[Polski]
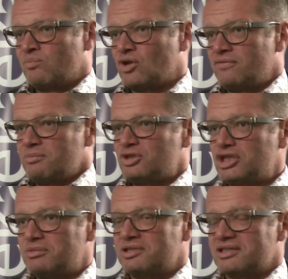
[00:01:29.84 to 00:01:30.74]
No i
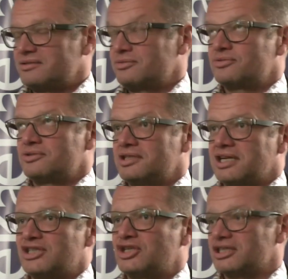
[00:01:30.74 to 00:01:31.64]
wymyśliliśmy ten już
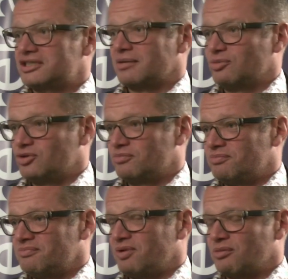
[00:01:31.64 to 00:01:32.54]
11 lat temu
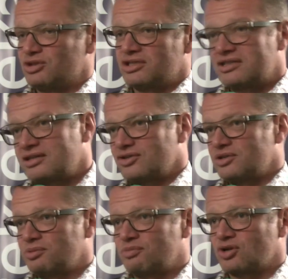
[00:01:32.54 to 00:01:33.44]
pomysł na tego
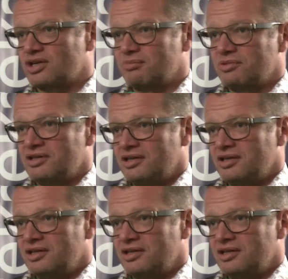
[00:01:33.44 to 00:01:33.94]
typu program.